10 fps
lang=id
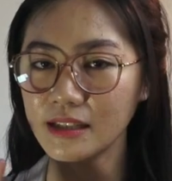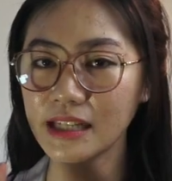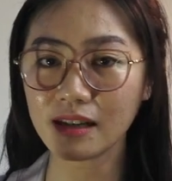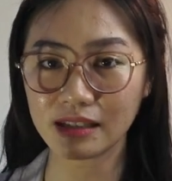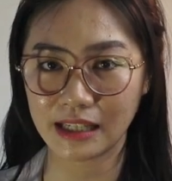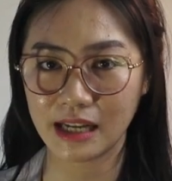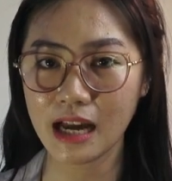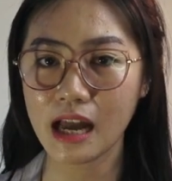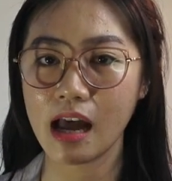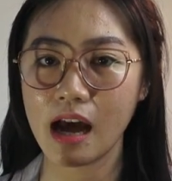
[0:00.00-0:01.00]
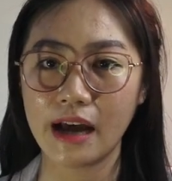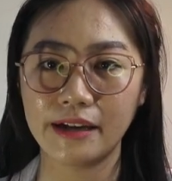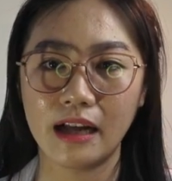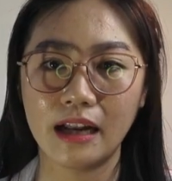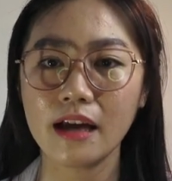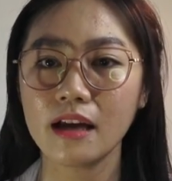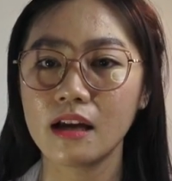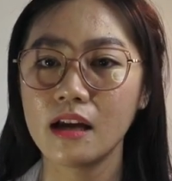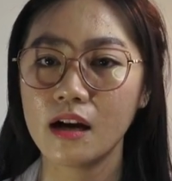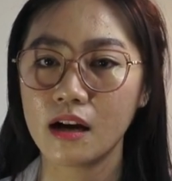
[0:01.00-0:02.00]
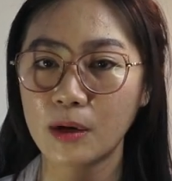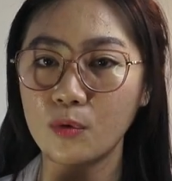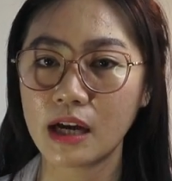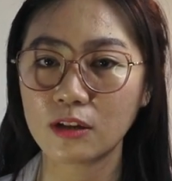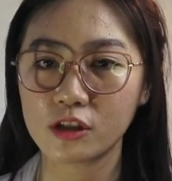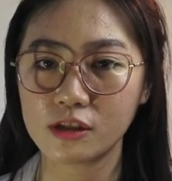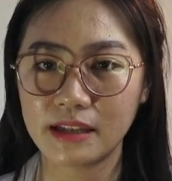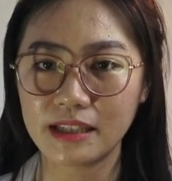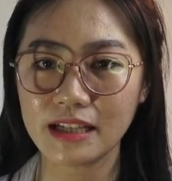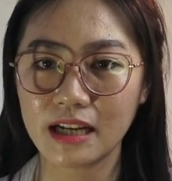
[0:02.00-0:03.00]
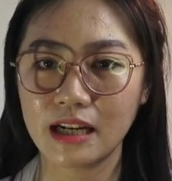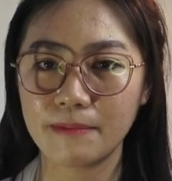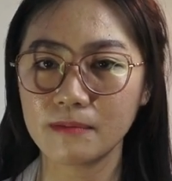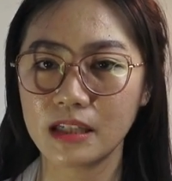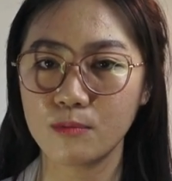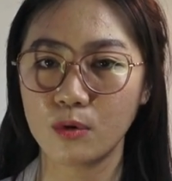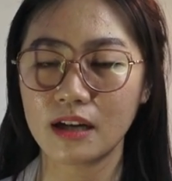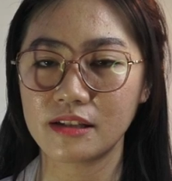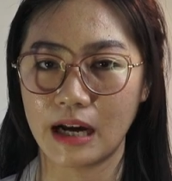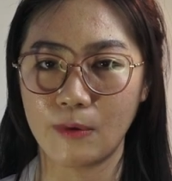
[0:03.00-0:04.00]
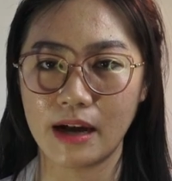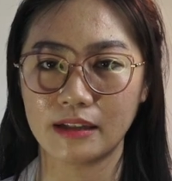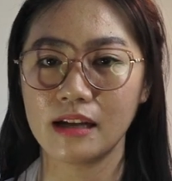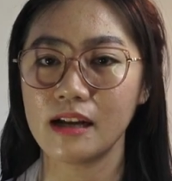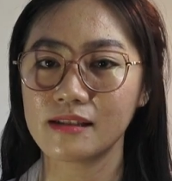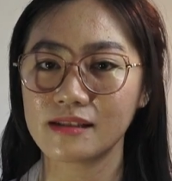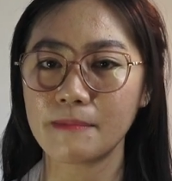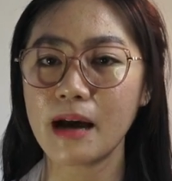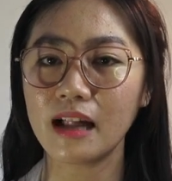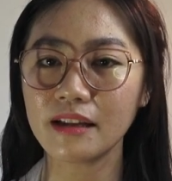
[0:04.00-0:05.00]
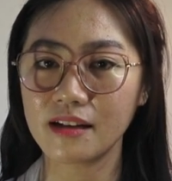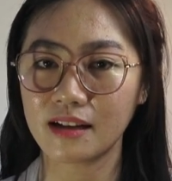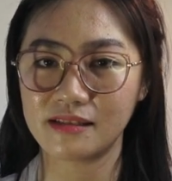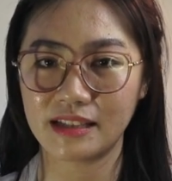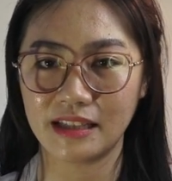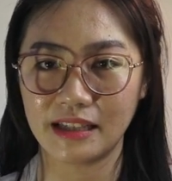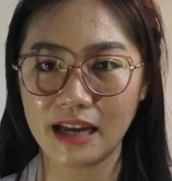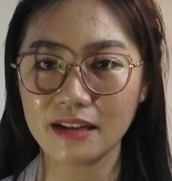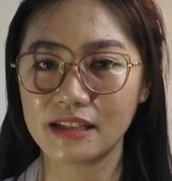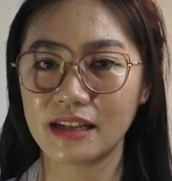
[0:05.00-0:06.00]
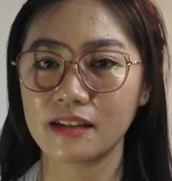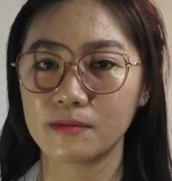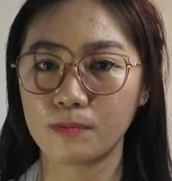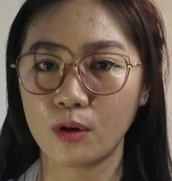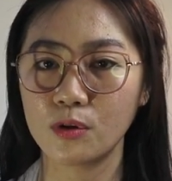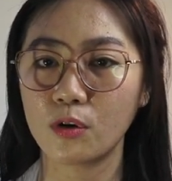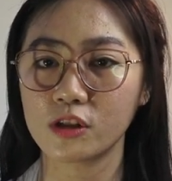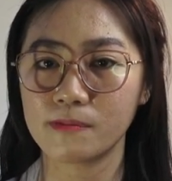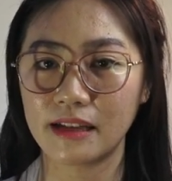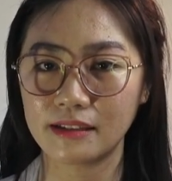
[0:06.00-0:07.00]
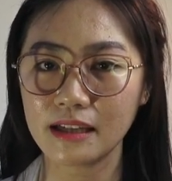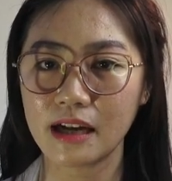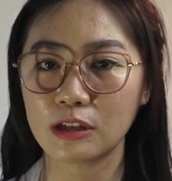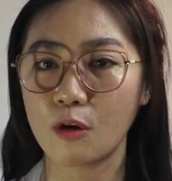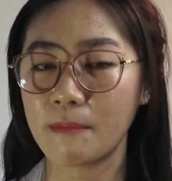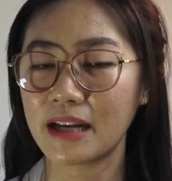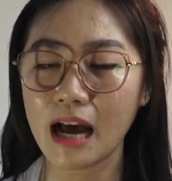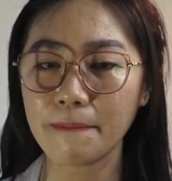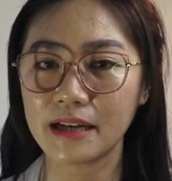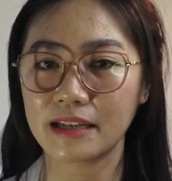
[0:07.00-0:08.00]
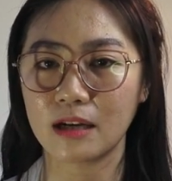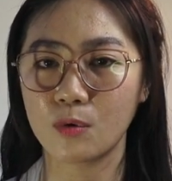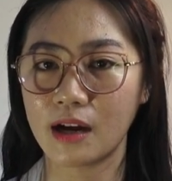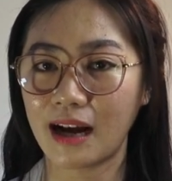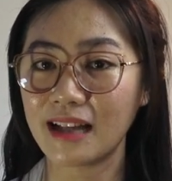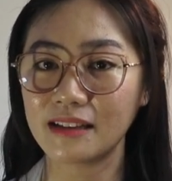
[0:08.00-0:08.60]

Yang ketiga adalah penggunaan kosmetik yang dapat menimbulkan jerawat. Sama halnya dengan skincare, jika produk kosmetik atau make up yang kita gunakan